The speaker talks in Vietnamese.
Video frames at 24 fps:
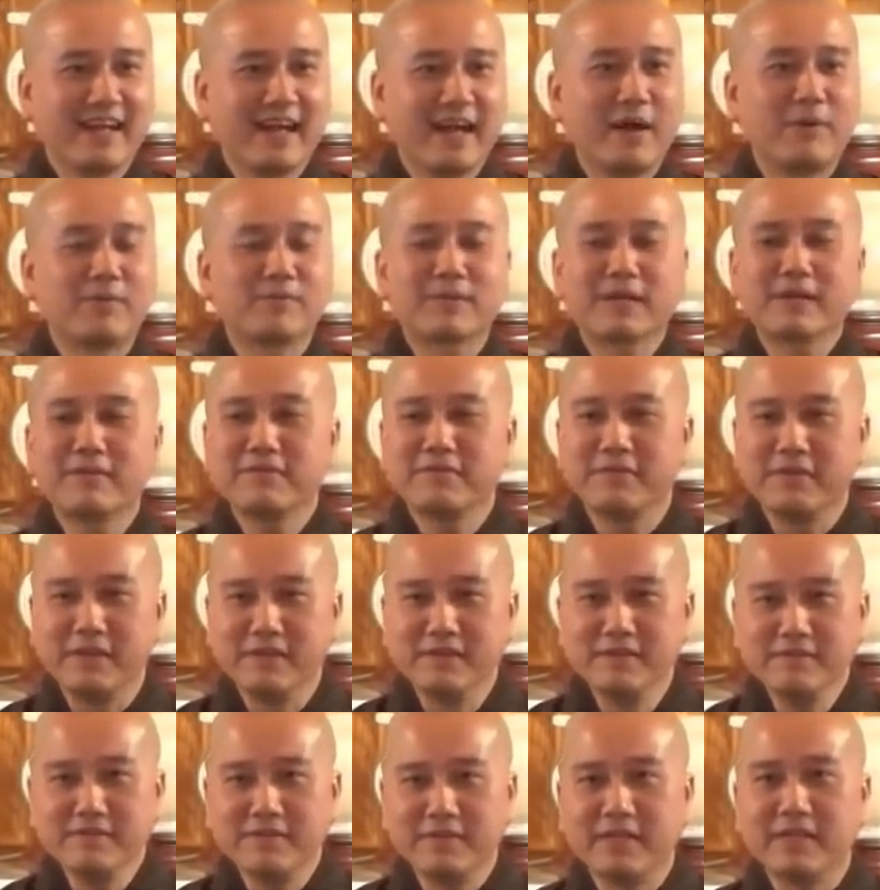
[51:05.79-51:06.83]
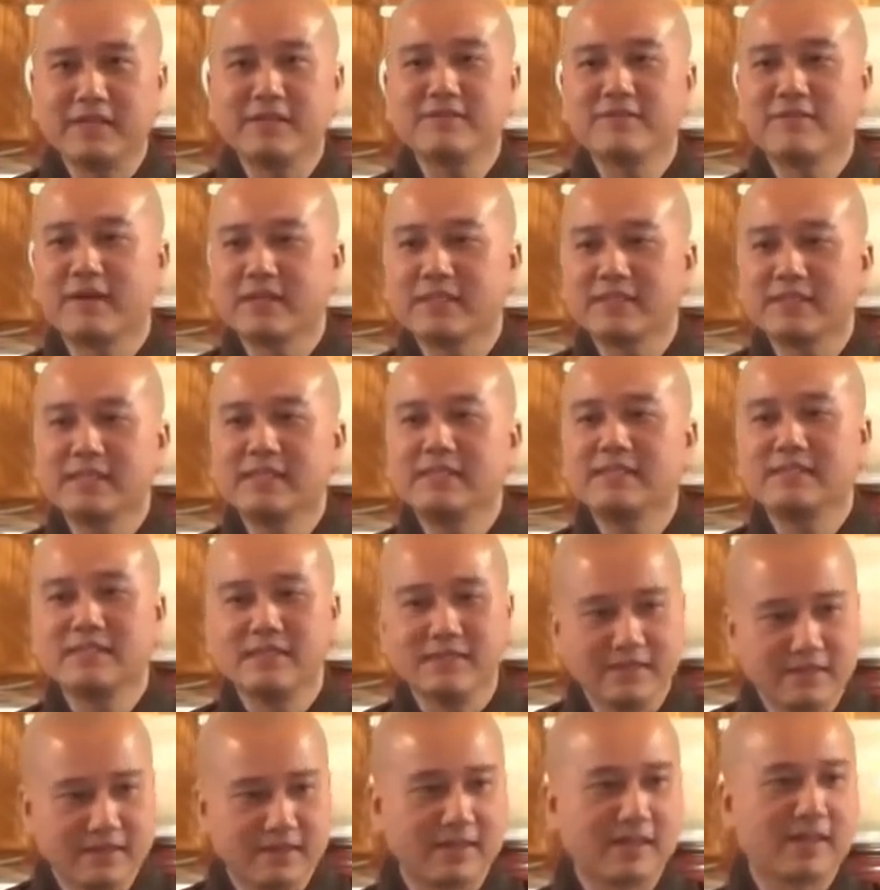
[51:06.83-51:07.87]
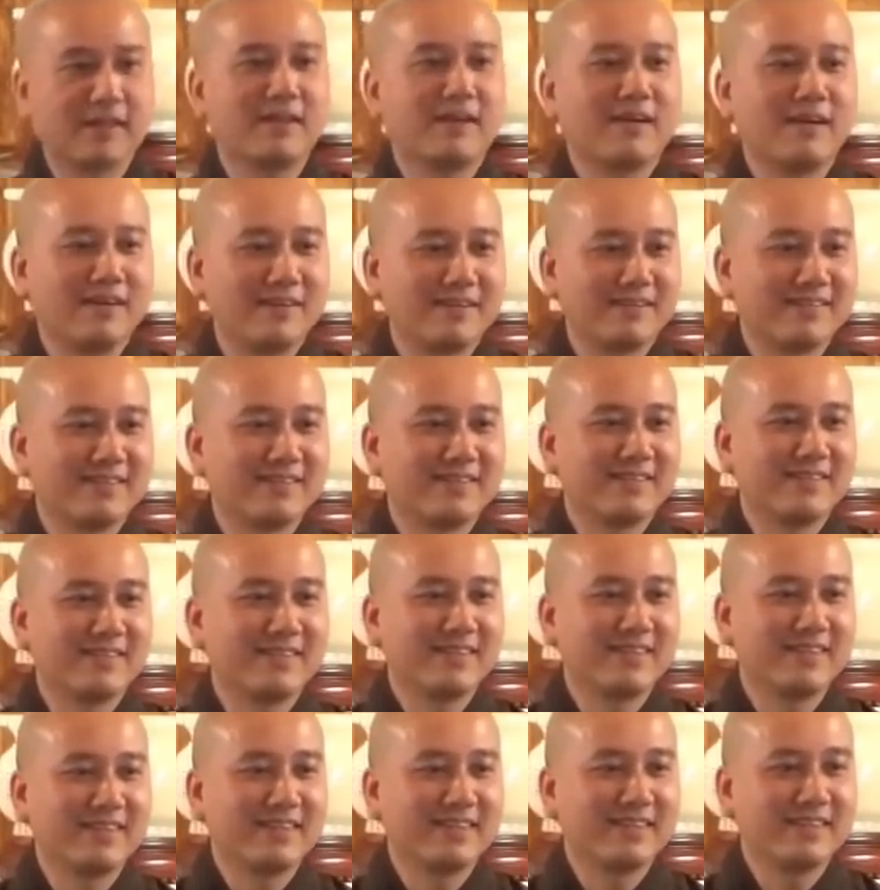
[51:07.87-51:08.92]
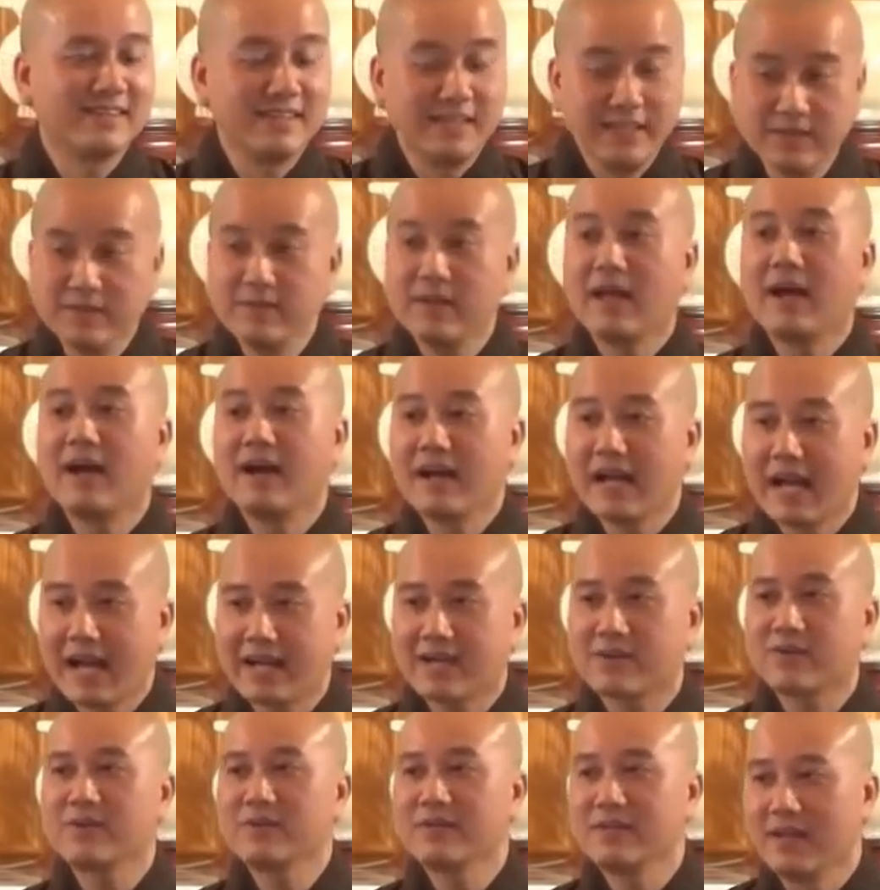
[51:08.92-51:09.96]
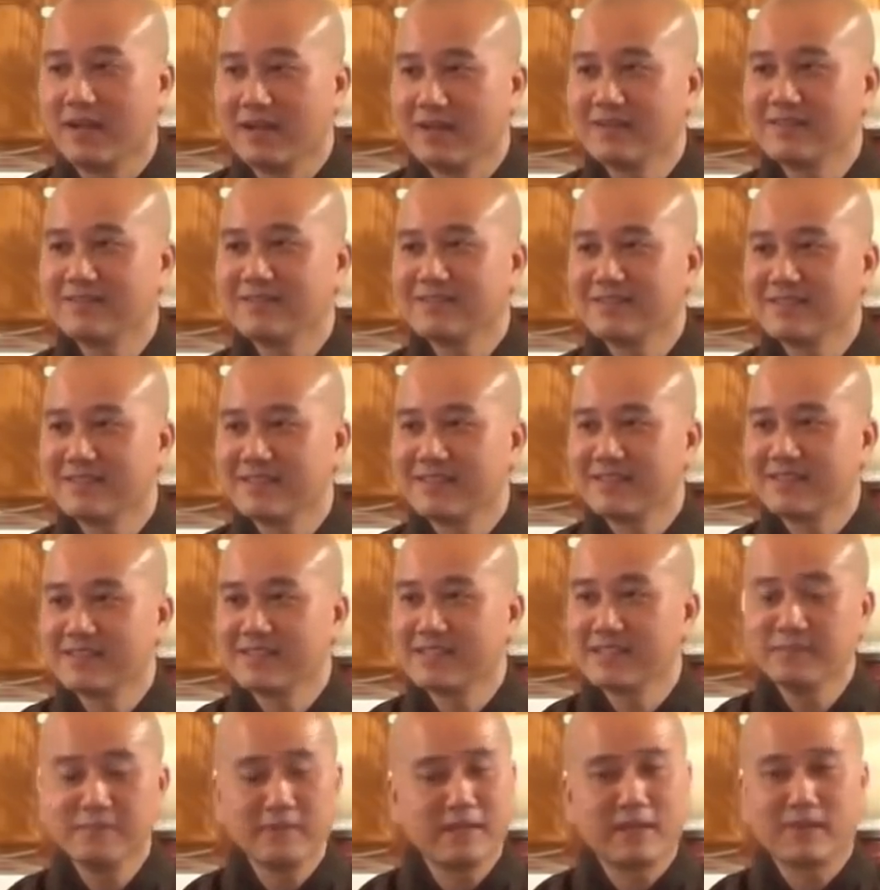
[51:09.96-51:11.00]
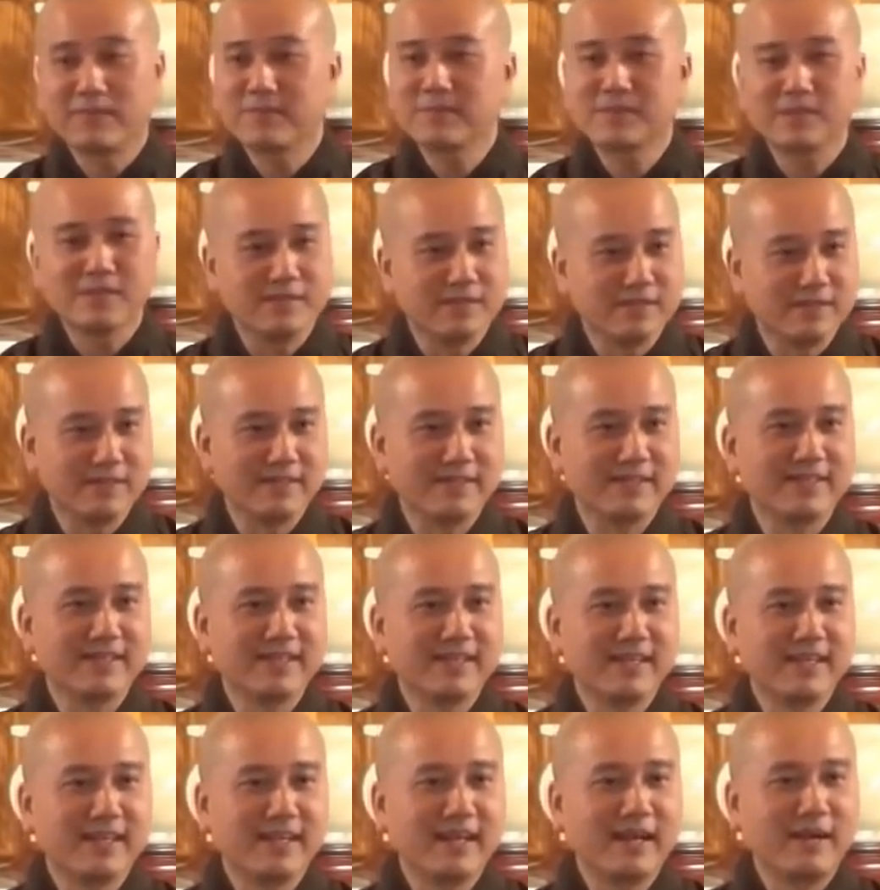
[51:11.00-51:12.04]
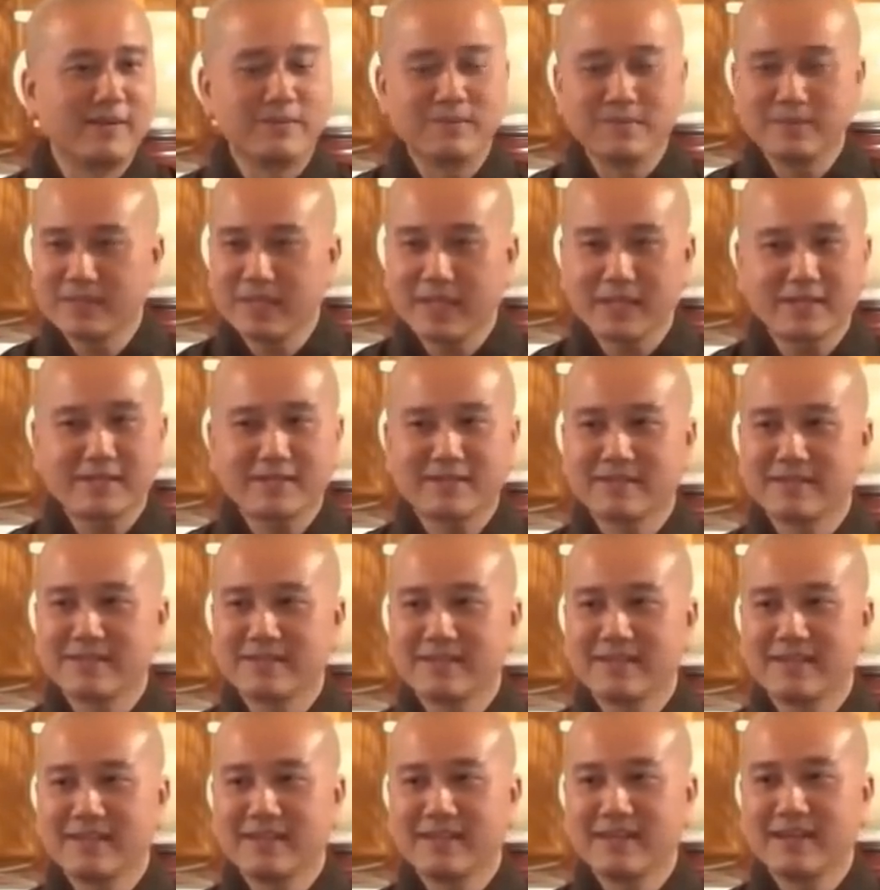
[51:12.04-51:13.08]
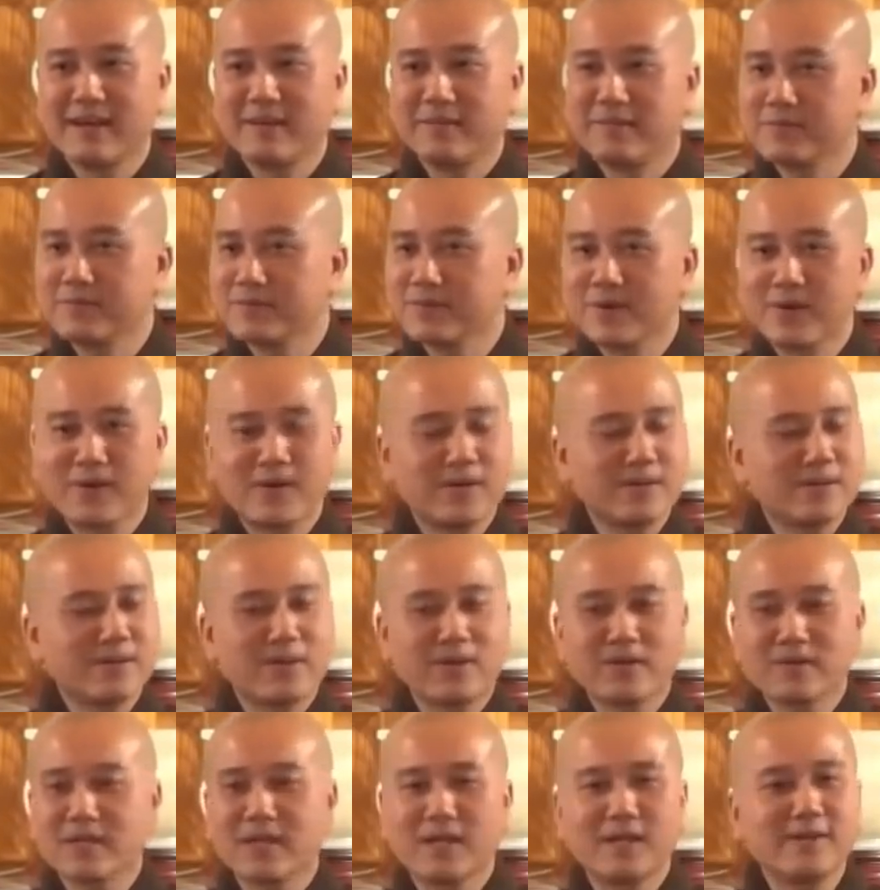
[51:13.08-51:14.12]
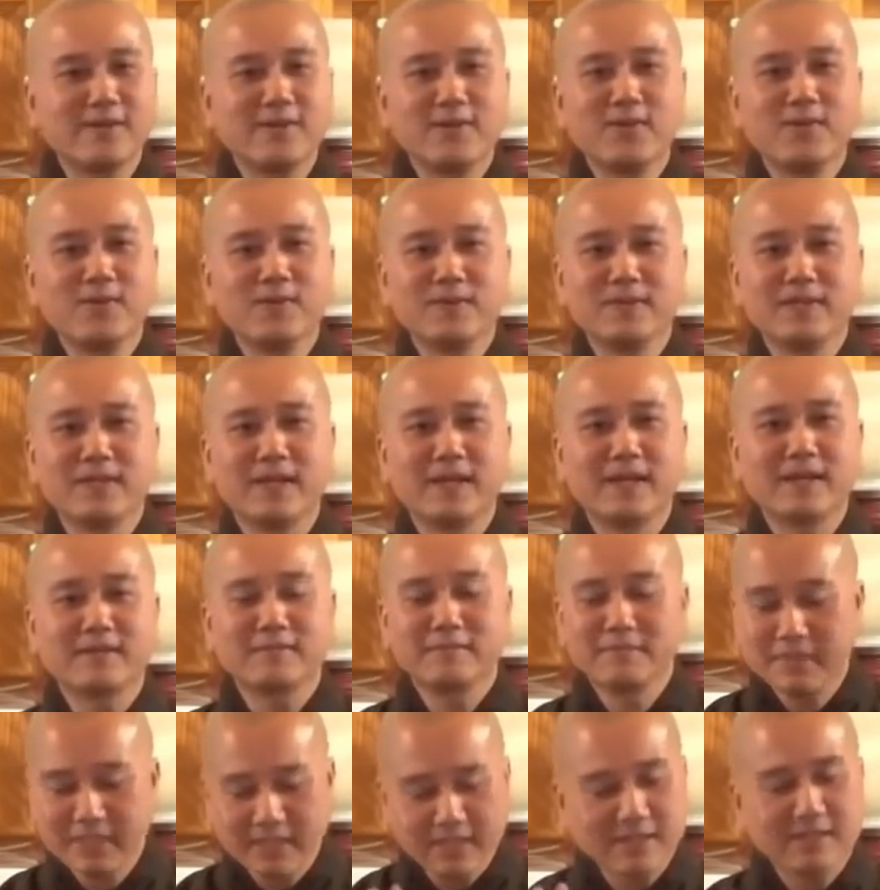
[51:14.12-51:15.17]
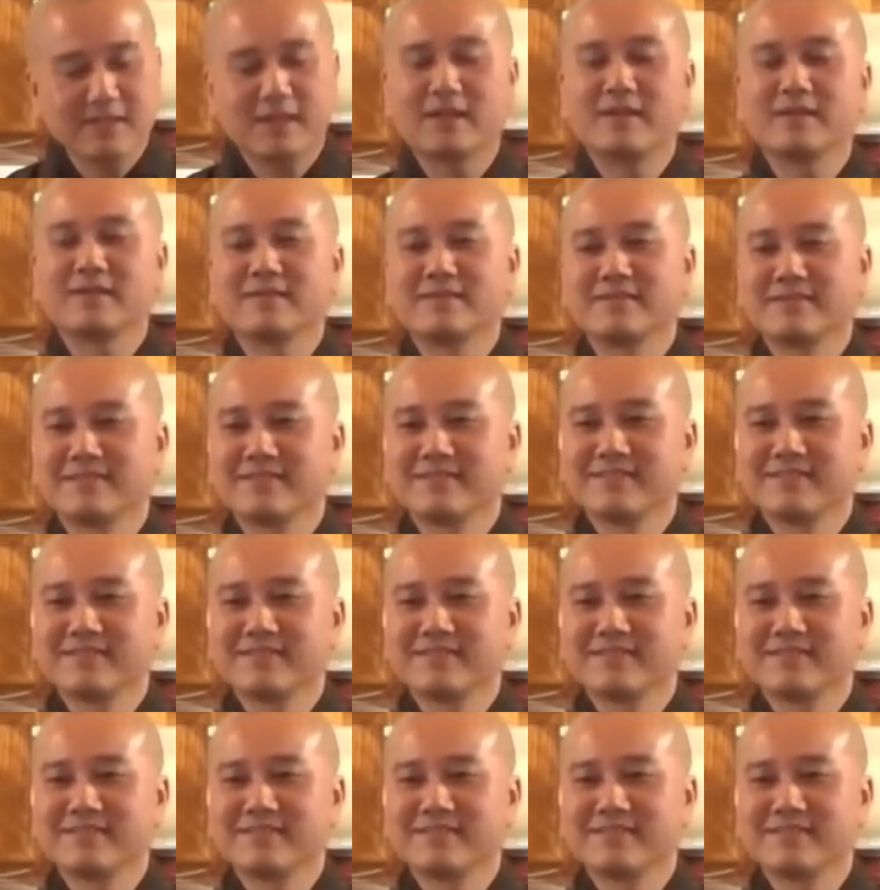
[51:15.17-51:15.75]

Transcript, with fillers: Học cái vĩnh viễn phải xin chừa cái đó nếu lỡ ai có dở, chứ mình không cười, không trách, không có nói tới nó lui gì hết, biết thôi.